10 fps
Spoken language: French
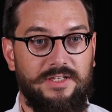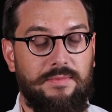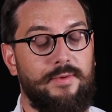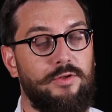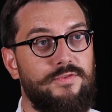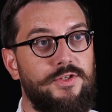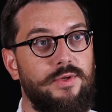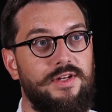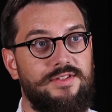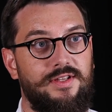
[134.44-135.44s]
qui permet de
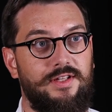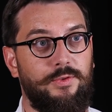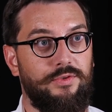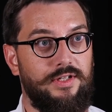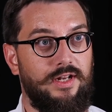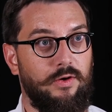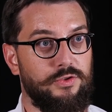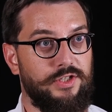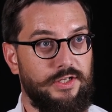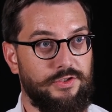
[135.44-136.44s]
visualiser les données de la
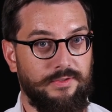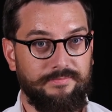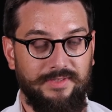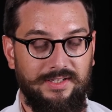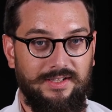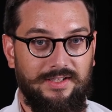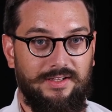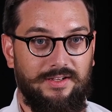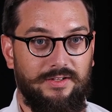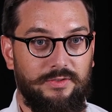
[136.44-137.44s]
recherche,
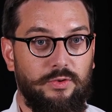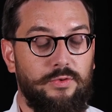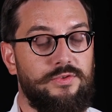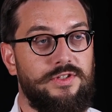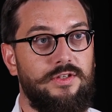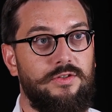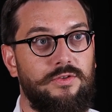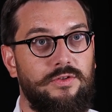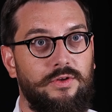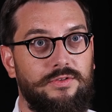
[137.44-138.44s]
donne aussi
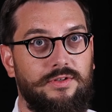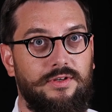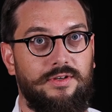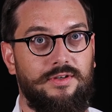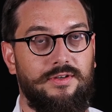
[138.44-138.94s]
une autre,